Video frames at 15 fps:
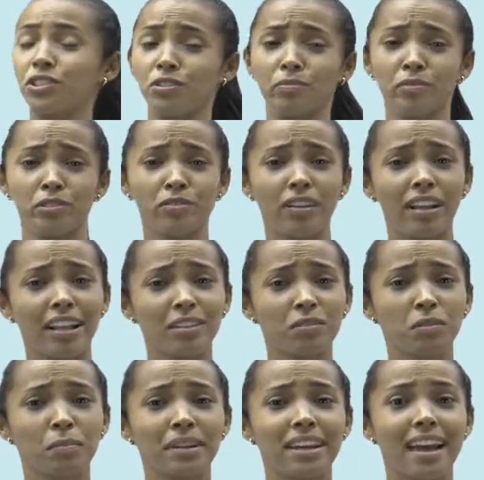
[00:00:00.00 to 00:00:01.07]
Nós vamos falar
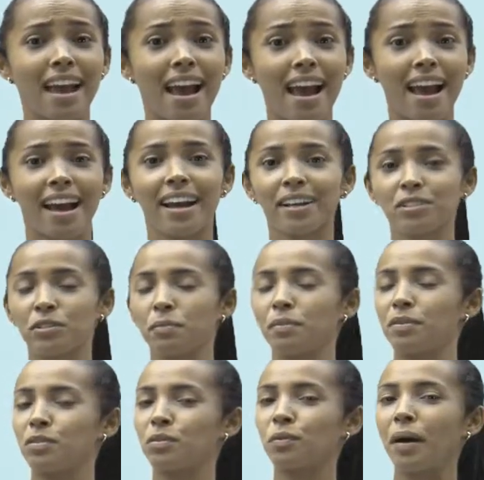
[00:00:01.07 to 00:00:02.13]
sobre arte,
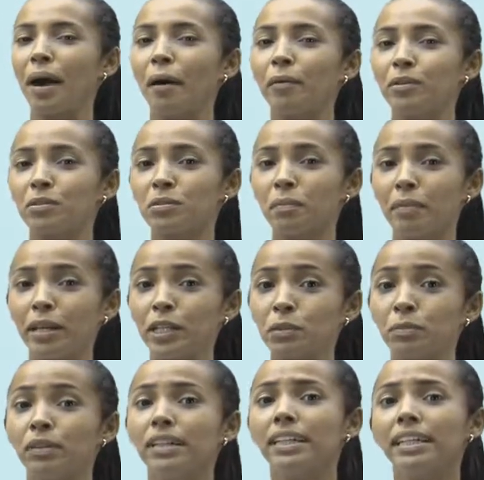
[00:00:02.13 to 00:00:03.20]
pessoal, isso
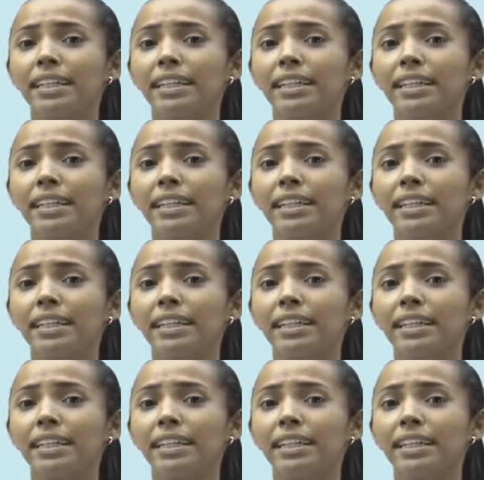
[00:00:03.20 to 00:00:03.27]
mesmo.